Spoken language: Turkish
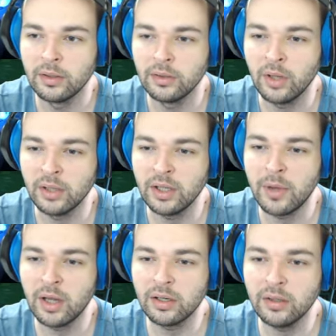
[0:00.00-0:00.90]
Da
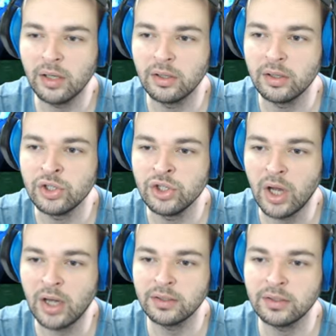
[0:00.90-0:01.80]
adam arkadan
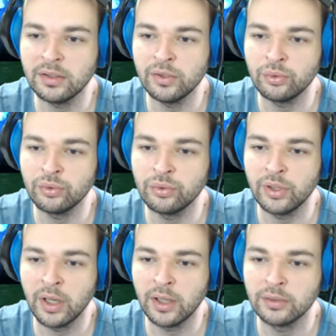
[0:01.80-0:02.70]
yardırdı yurdurdu
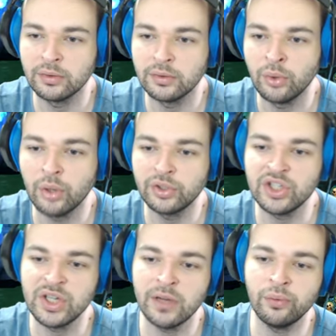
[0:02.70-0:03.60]
ya. 4
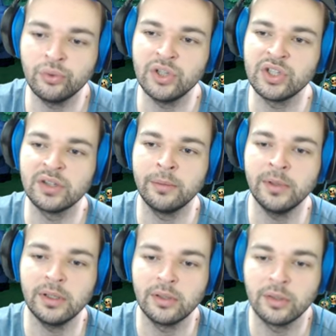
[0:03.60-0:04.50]
kişiye vurduğu için
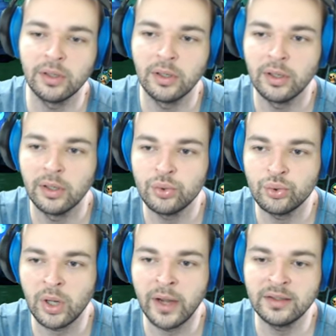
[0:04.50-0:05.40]
tabii
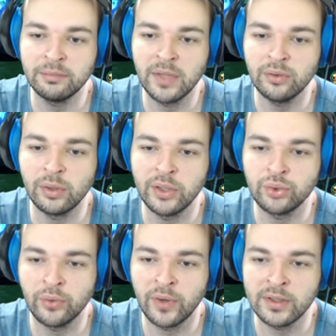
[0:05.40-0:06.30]
şu itemdan dolayı
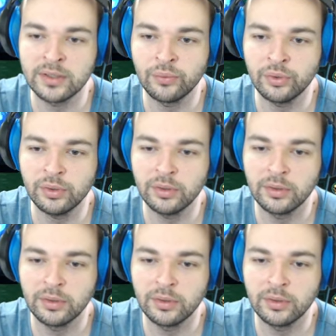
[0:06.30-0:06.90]
çok fazla vurdu.